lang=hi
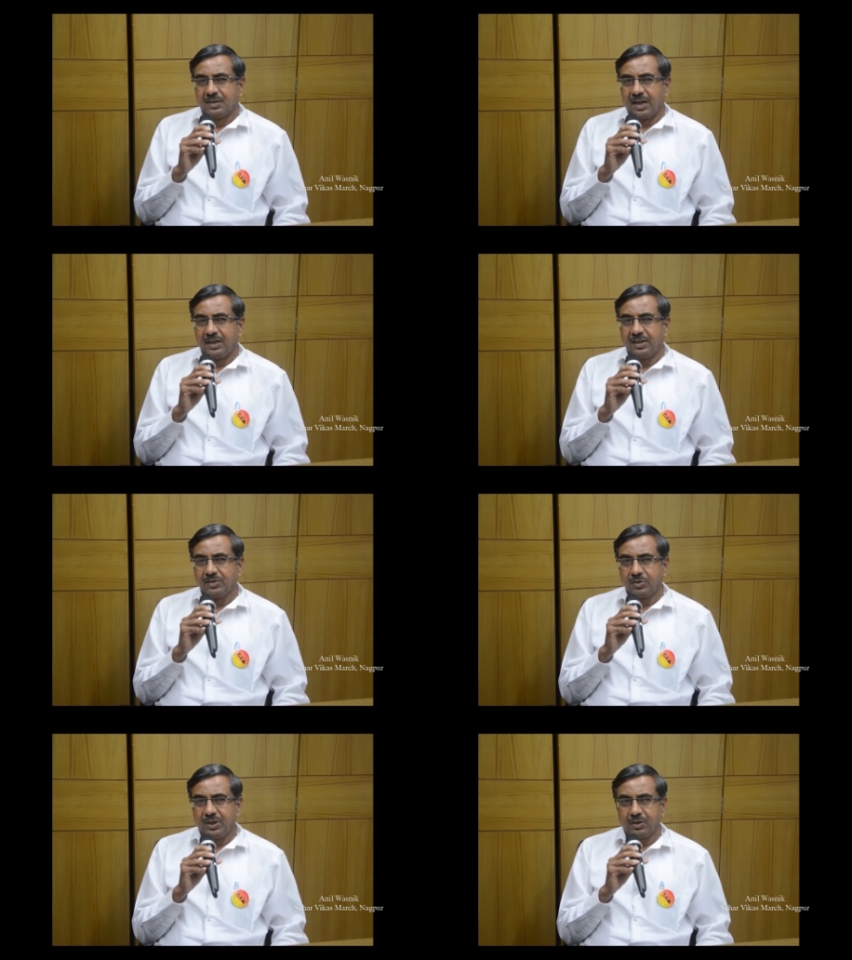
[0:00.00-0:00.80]
राइट टू
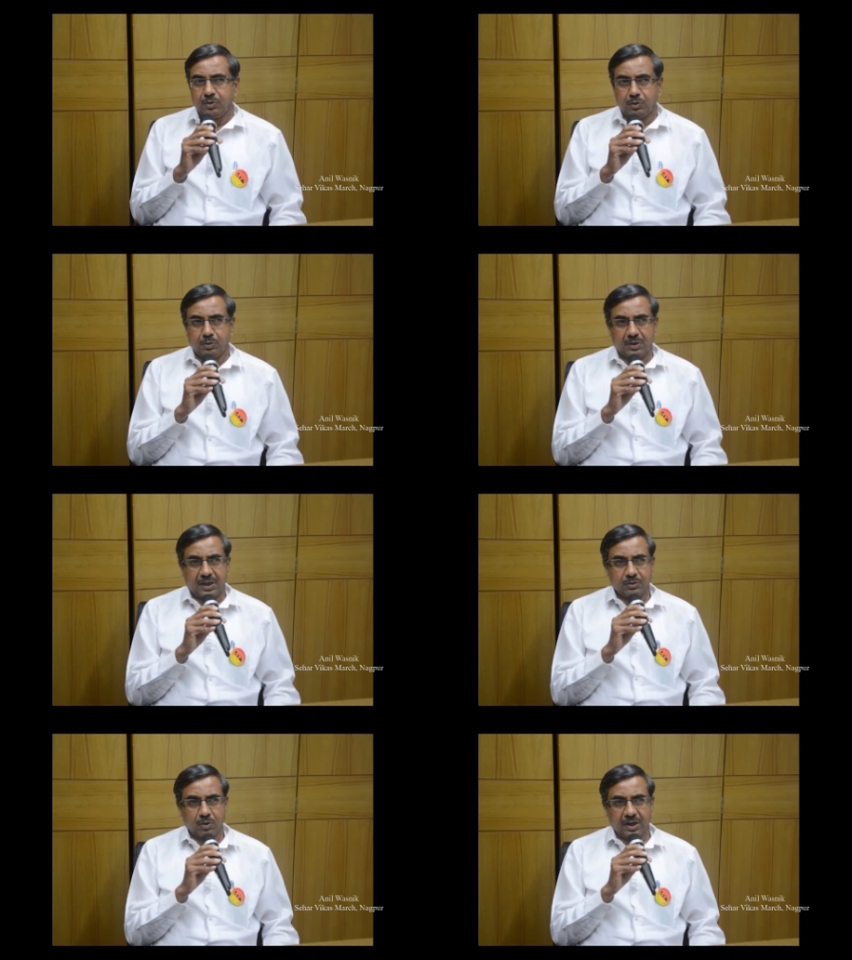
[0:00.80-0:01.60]
सिटी को
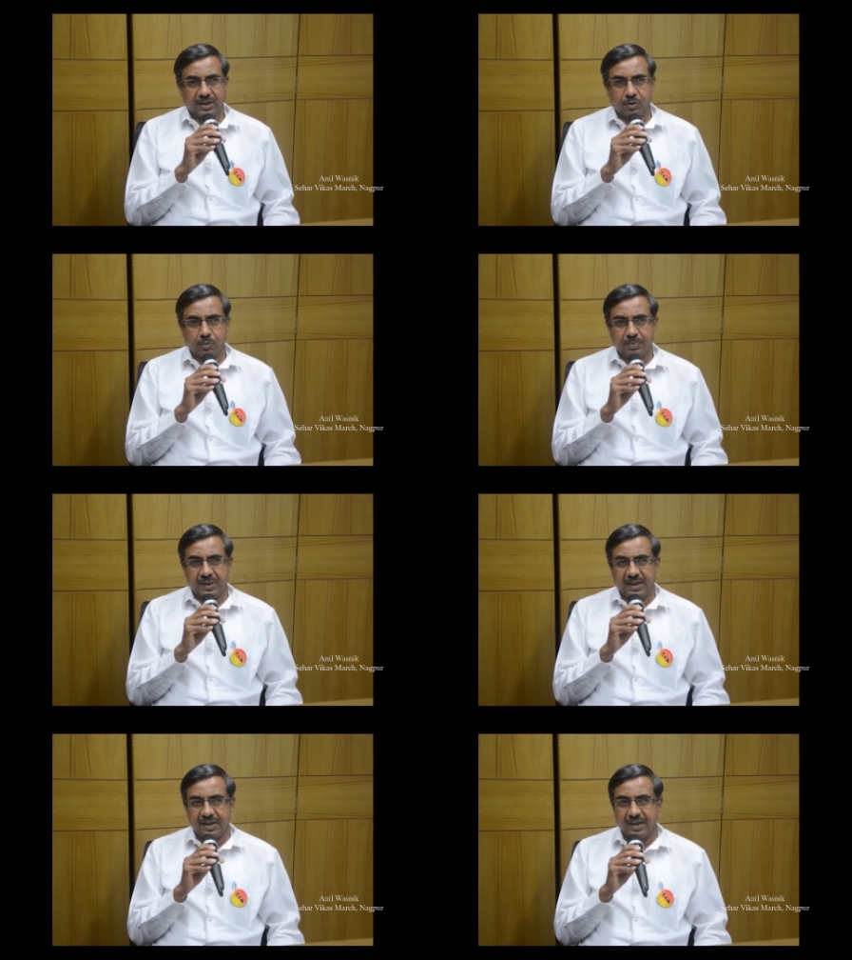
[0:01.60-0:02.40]
आंदोलन के रूप में
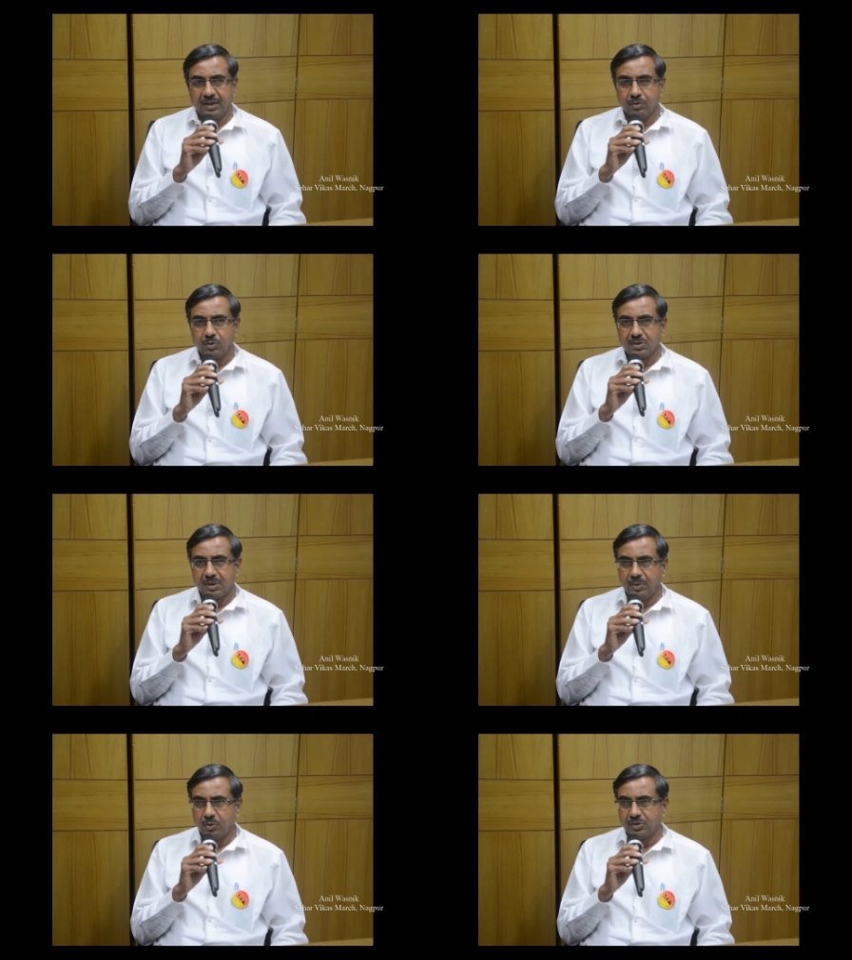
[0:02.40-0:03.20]
लेना है तो
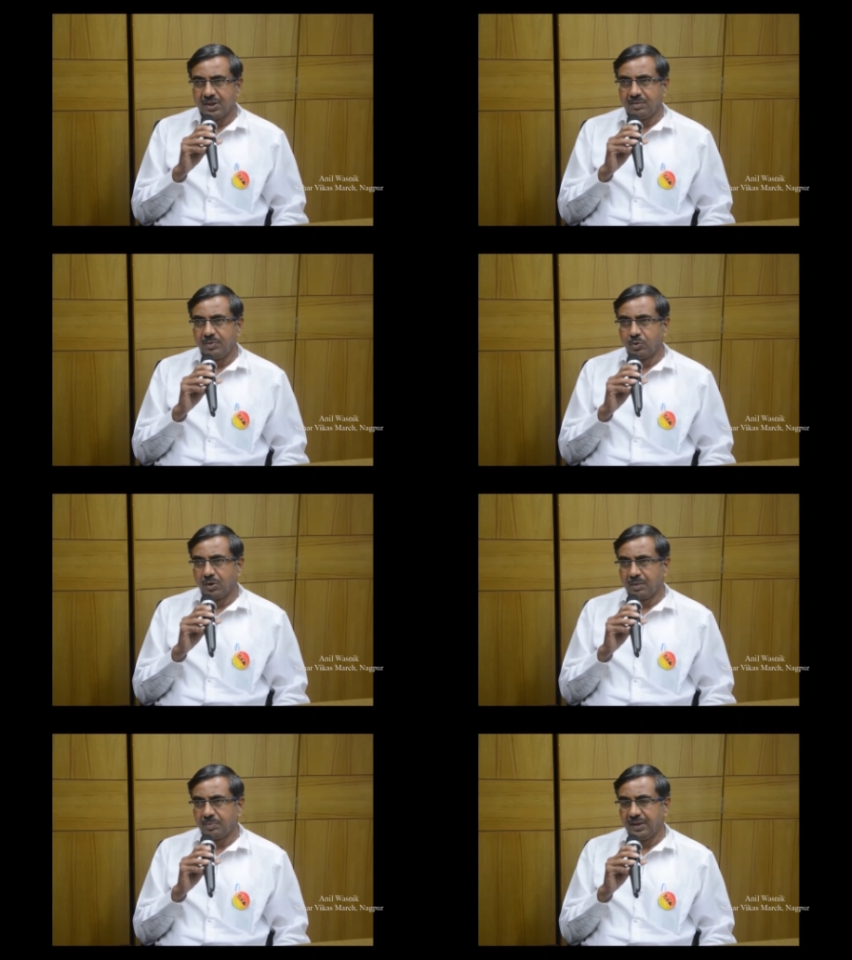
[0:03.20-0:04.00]
सभी को साथ में
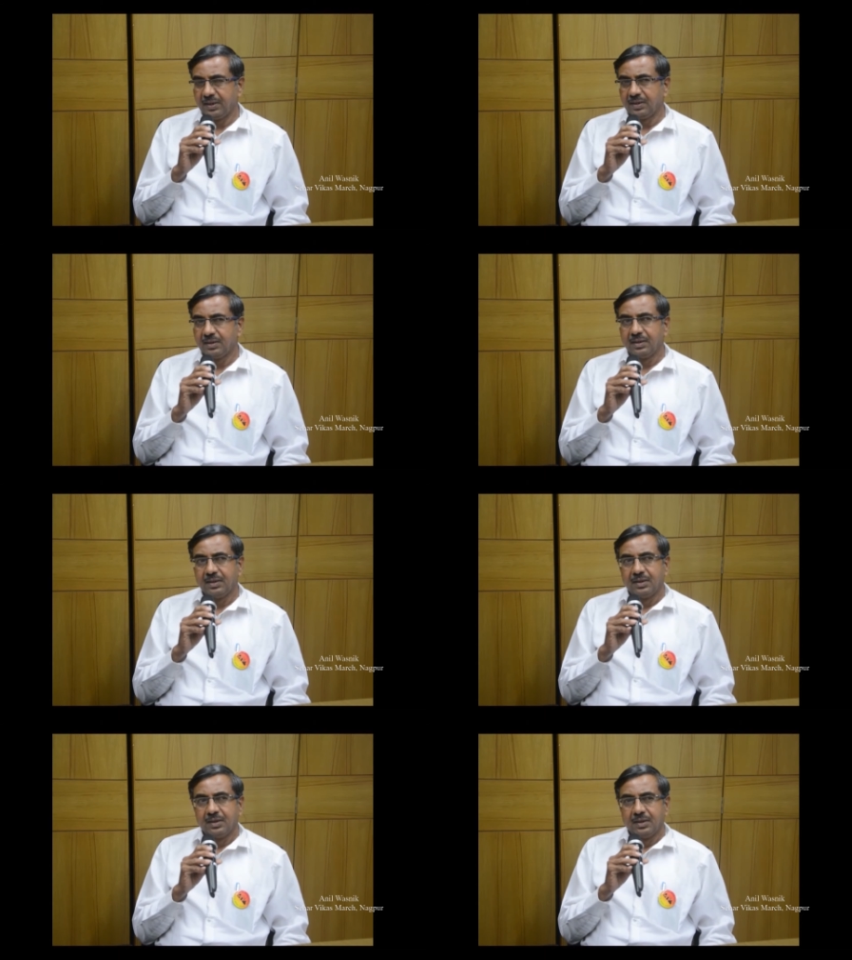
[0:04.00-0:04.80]
जोड़ना पड़ेगा
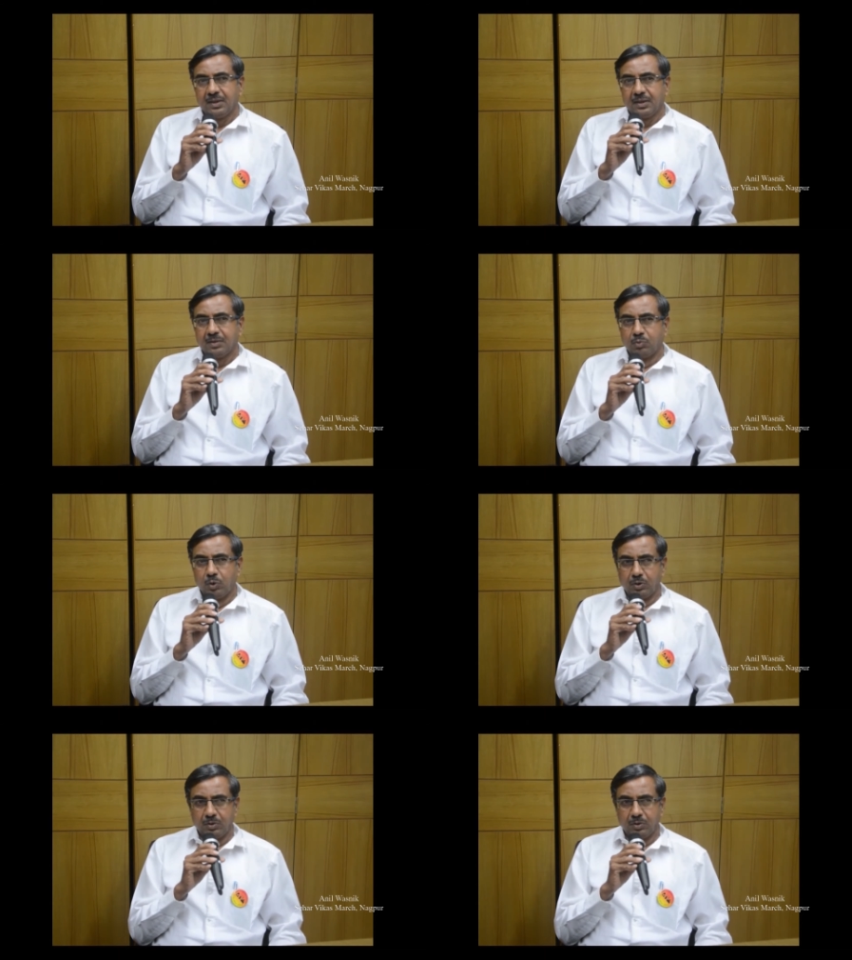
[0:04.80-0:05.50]
वो